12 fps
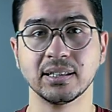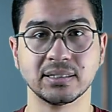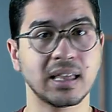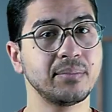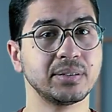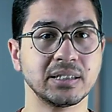
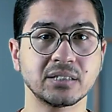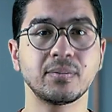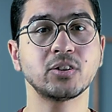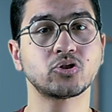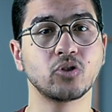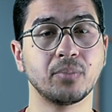ده
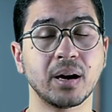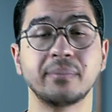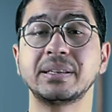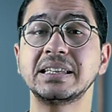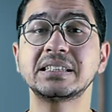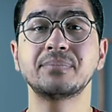بالنسبه للصبح
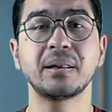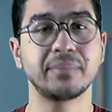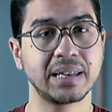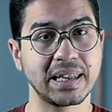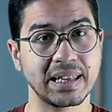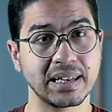بالنسبه
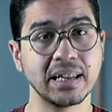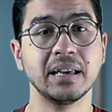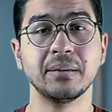بالليل